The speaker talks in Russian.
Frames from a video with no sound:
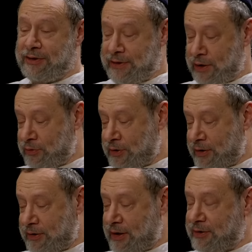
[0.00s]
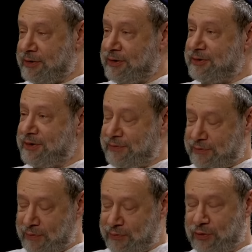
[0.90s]
я не знаю, как, как ты в
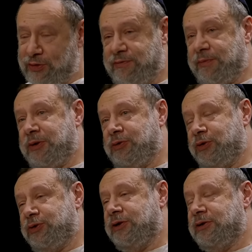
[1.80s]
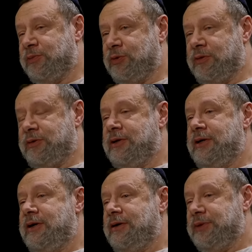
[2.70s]
своем творчестве подходишь к этому, но
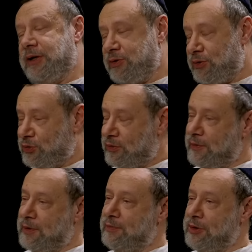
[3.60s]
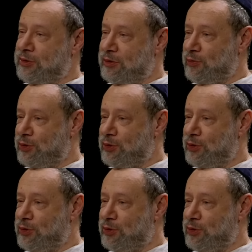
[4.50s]
мне кажется, что почти